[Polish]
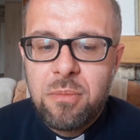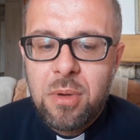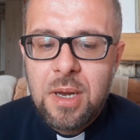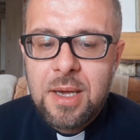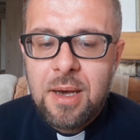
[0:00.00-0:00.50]

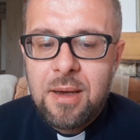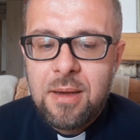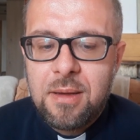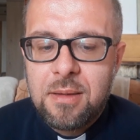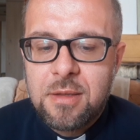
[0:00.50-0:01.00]

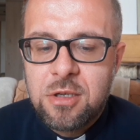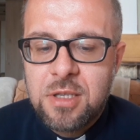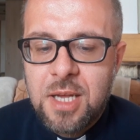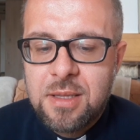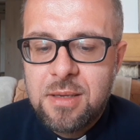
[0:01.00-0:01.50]
polega też
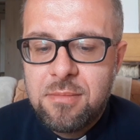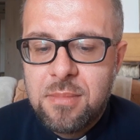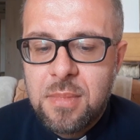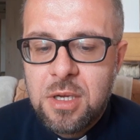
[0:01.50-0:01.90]
na tym,